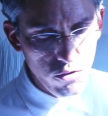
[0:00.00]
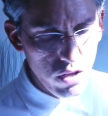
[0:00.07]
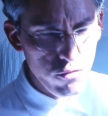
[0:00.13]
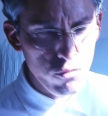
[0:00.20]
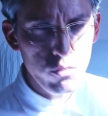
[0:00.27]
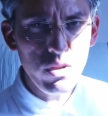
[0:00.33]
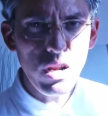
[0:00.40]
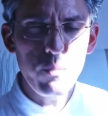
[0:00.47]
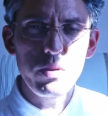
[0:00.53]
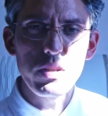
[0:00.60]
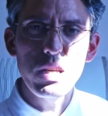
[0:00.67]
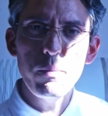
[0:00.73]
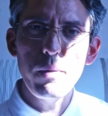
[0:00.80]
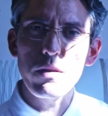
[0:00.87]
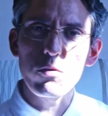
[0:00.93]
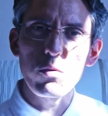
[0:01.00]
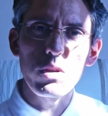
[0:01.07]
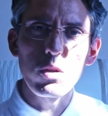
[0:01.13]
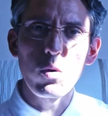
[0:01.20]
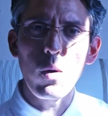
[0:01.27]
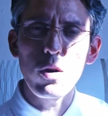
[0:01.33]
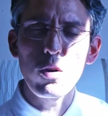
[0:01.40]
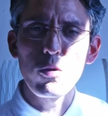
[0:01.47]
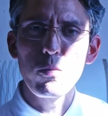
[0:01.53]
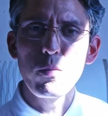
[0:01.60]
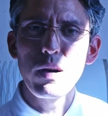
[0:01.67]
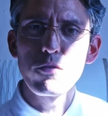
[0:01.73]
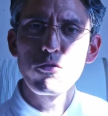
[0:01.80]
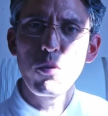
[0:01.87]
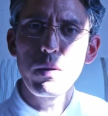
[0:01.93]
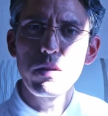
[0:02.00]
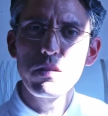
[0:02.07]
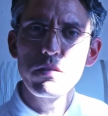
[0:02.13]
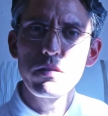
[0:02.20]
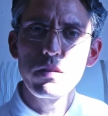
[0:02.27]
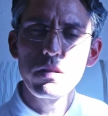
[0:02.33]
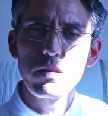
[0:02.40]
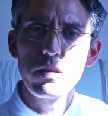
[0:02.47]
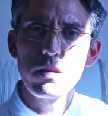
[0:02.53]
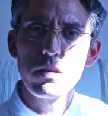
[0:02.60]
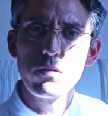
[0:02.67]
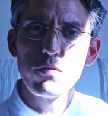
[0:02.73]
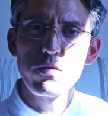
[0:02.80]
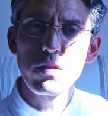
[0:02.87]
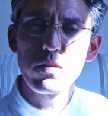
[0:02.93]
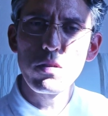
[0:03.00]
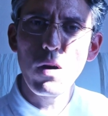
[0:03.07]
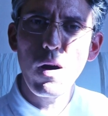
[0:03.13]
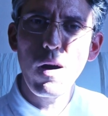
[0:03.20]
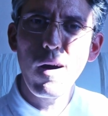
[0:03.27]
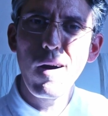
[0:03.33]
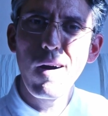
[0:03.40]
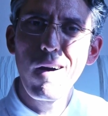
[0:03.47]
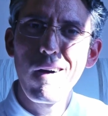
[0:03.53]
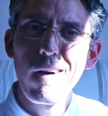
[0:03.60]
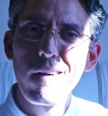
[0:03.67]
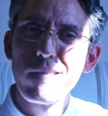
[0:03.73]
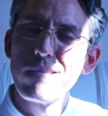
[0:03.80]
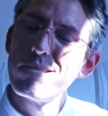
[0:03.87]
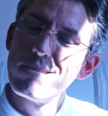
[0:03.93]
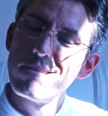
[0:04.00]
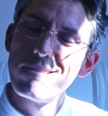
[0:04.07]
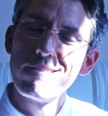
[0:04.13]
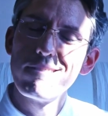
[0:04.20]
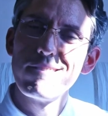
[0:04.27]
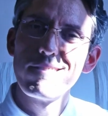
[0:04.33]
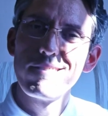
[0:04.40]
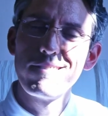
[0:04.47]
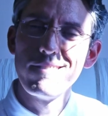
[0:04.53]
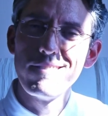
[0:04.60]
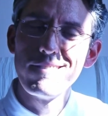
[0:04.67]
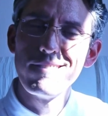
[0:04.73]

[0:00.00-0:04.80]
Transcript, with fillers: ils vont nous lapider parce qu'ils croient que Jean-Baptiste était du Seigneur. Hmm.